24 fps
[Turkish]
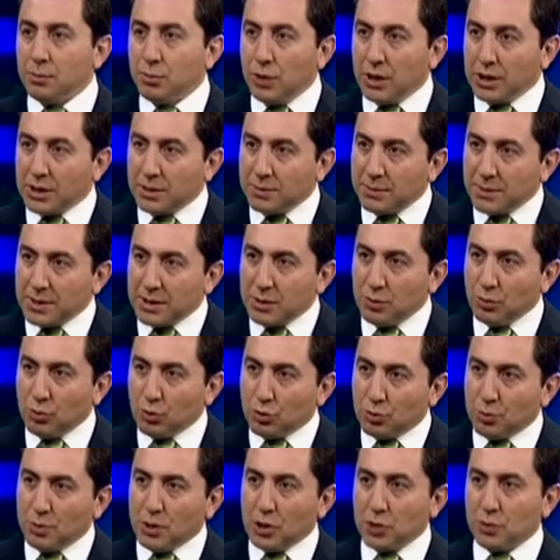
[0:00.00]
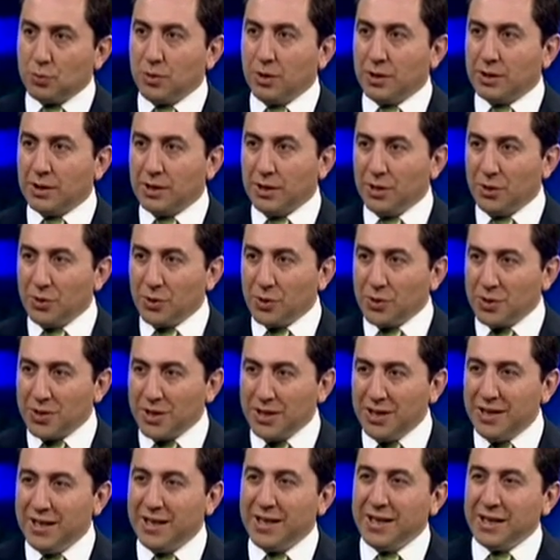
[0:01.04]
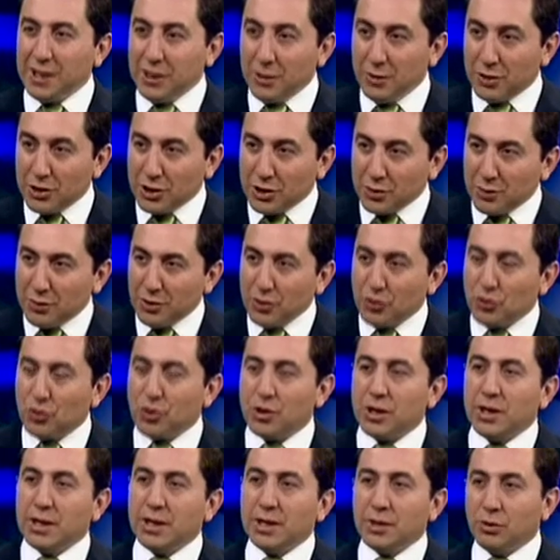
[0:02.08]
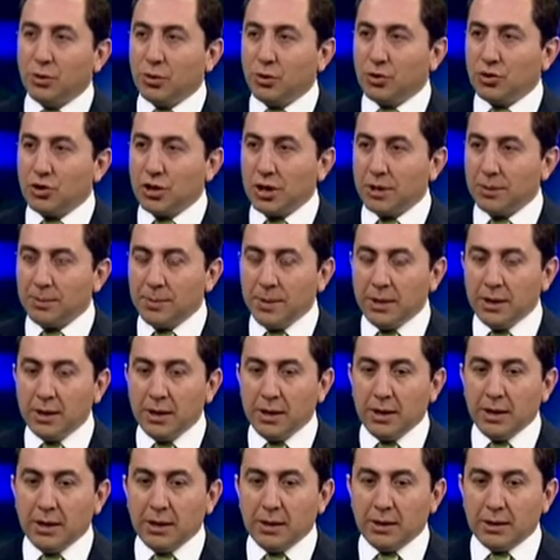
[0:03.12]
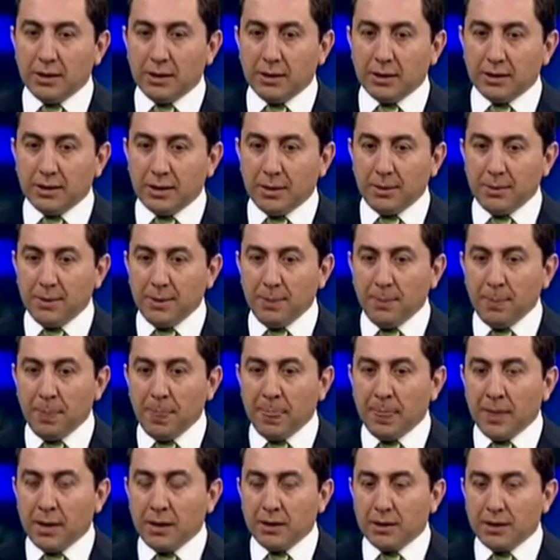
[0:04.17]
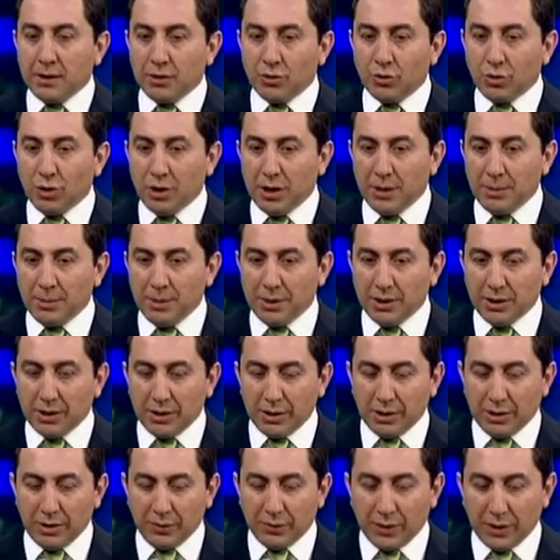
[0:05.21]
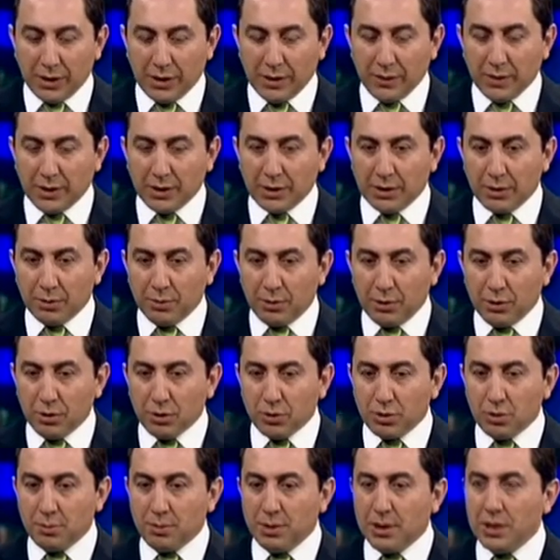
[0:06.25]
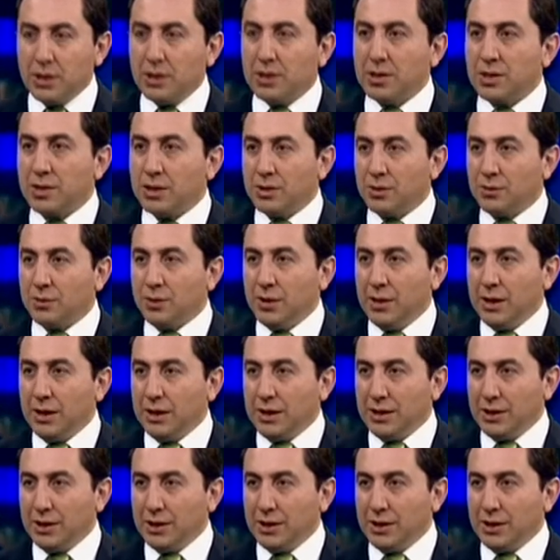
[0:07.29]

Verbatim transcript: puanımızı 3-5 puan daha olsa yavaş yavaş yukarıya doğru çekmek. E, tabii e, şöyle bir e, ifade vardır biliyorsun. Birinci sınıf